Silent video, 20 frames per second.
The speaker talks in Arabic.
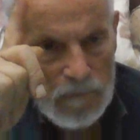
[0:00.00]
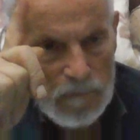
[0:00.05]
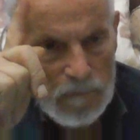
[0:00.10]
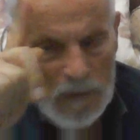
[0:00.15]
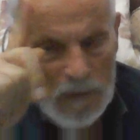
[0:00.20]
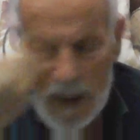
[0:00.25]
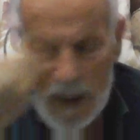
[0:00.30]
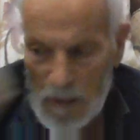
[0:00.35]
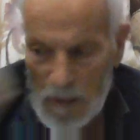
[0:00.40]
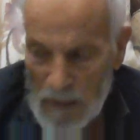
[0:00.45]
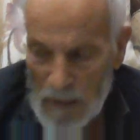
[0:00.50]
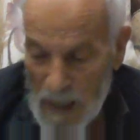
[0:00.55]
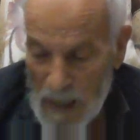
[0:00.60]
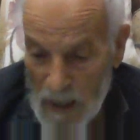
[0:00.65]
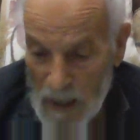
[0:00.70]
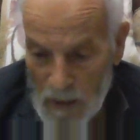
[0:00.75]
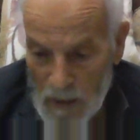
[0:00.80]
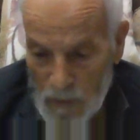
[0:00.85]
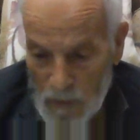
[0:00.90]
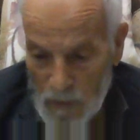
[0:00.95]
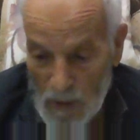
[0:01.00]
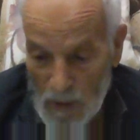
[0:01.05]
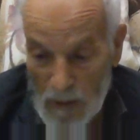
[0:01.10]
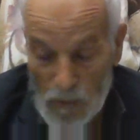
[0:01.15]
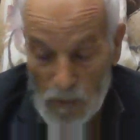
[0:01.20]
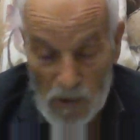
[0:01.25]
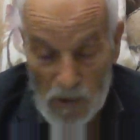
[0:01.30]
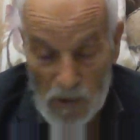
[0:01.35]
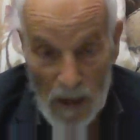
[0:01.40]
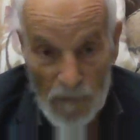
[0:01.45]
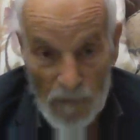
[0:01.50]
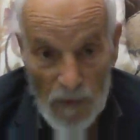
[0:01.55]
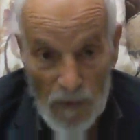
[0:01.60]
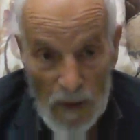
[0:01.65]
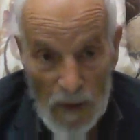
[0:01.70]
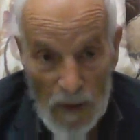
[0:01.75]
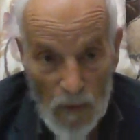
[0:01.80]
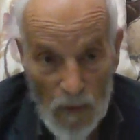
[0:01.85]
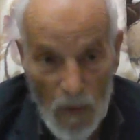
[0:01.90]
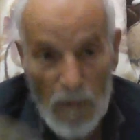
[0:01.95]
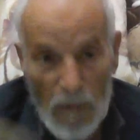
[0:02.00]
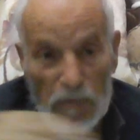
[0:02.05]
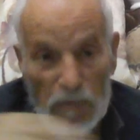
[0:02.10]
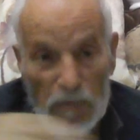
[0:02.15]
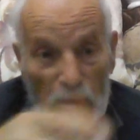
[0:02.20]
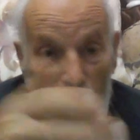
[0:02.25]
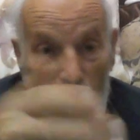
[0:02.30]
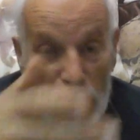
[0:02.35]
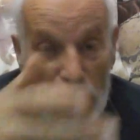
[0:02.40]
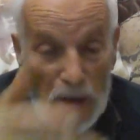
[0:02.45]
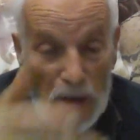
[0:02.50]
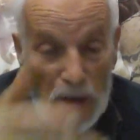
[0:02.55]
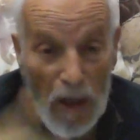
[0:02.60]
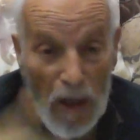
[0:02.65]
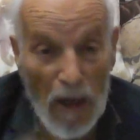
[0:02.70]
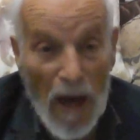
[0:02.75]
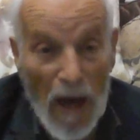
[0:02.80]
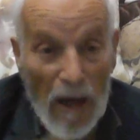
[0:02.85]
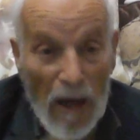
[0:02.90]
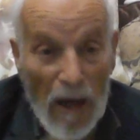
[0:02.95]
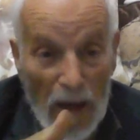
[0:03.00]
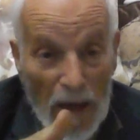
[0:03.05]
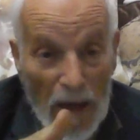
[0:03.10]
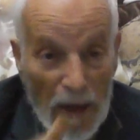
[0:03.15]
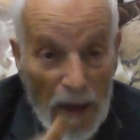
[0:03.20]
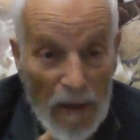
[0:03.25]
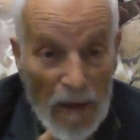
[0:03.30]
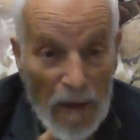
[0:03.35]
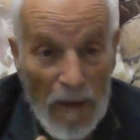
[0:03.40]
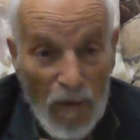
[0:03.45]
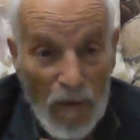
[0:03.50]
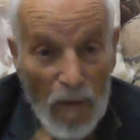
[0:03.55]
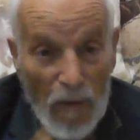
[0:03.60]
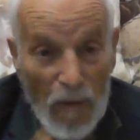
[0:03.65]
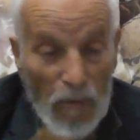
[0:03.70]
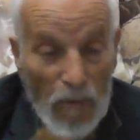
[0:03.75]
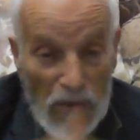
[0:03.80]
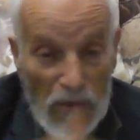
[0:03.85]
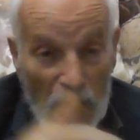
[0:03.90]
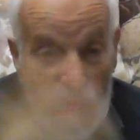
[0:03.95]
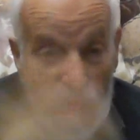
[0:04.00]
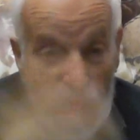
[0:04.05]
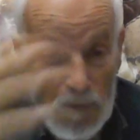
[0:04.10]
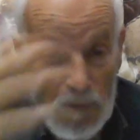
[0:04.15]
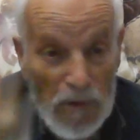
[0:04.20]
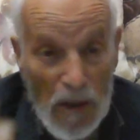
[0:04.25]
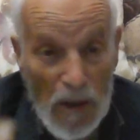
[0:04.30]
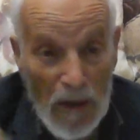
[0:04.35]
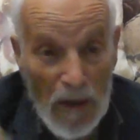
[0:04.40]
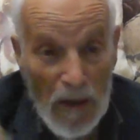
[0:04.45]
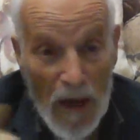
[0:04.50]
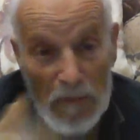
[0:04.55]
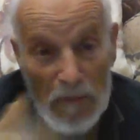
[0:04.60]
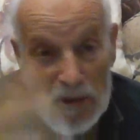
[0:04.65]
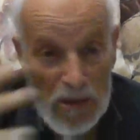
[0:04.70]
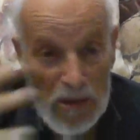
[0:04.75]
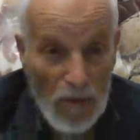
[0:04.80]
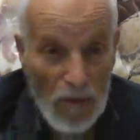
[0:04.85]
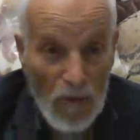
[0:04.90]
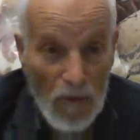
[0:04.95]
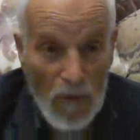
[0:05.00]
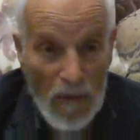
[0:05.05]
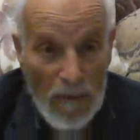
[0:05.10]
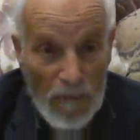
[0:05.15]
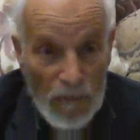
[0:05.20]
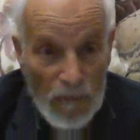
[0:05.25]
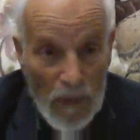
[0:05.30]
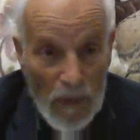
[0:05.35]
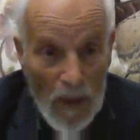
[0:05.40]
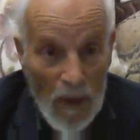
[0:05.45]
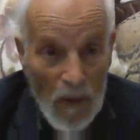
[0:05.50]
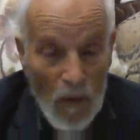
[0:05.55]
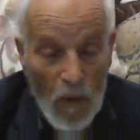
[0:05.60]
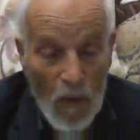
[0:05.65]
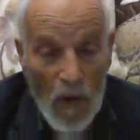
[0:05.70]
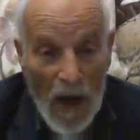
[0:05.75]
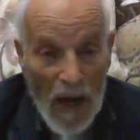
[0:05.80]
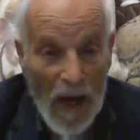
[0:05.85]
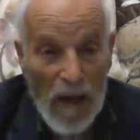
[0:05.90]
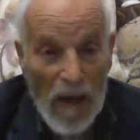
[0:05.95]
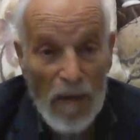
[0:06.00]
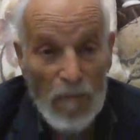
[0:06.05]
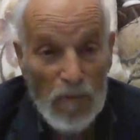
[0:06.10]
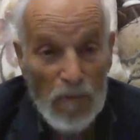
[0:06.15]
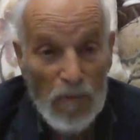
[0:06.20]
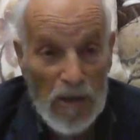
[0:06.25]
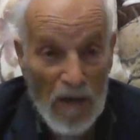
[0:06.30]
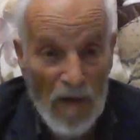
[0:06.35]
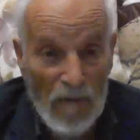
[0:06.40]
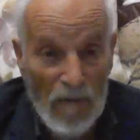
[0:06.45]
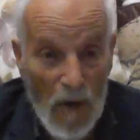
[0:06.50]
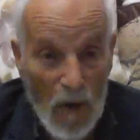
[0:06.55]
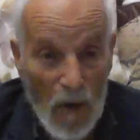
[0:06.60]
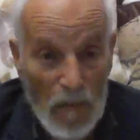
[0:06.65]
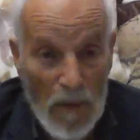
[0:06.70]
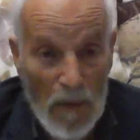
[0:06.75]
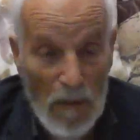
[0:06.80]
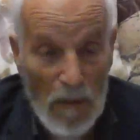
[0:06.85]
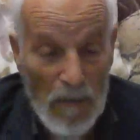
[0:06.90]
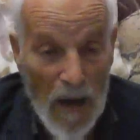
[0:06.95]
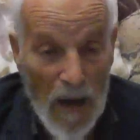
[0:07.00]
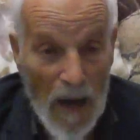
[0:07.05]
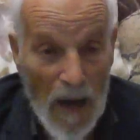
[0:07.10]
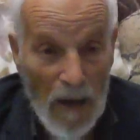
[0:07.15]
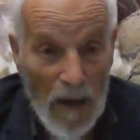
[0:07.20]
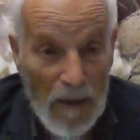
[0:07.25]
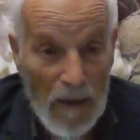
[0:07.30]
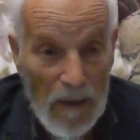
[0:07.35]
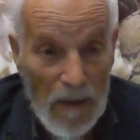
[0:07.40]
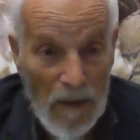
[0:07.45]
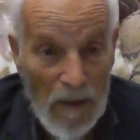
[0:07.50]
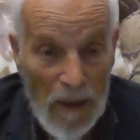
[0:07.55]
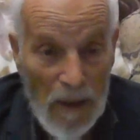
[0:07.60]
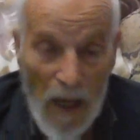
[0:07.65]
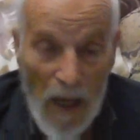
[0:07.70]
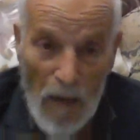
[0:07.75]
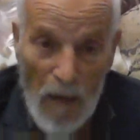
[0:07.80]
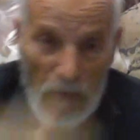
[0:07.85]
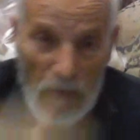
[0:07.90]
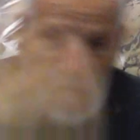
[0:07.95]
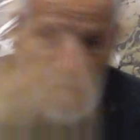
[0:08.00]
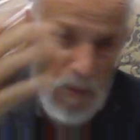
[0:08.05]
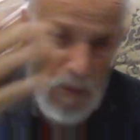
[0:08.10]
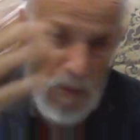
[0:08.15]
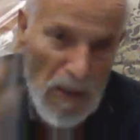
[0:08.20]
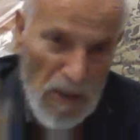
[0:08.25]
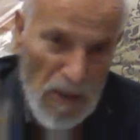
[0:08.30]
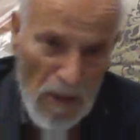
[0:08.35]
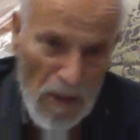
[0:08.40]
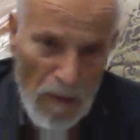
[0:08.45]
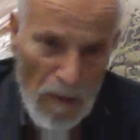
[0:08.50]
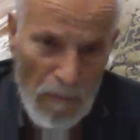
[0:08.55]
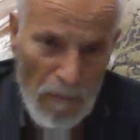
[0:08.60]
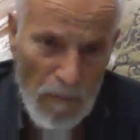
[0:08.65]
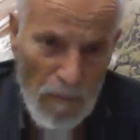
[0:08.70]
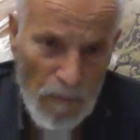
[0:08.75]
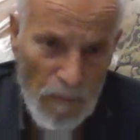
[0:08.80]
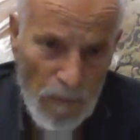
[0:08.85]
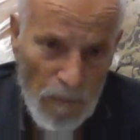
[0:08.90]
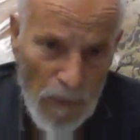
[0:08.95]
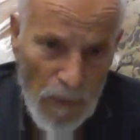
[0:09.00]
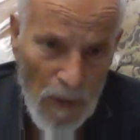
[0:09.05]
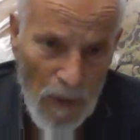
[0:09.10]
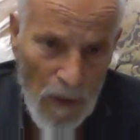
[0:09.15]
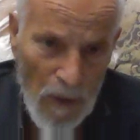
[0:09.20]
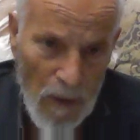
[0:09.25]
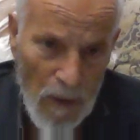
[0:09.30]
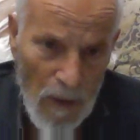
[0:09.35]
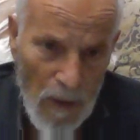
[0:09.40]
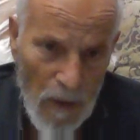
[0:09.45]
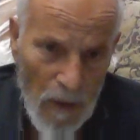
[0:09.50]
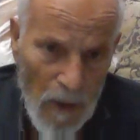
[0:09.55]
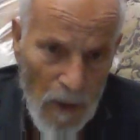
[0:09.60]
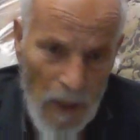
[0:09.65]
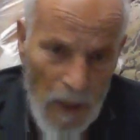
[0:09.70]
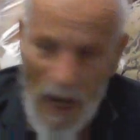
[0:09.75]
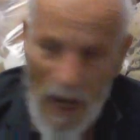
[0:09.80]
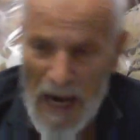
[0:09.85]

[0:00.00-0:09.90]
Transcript: من غير ما ينظر للمصحف هو مش مش القاء الآية في المصحف ومش القاء مثلا وحل مصعب يوما ما يعني مش مسلم لا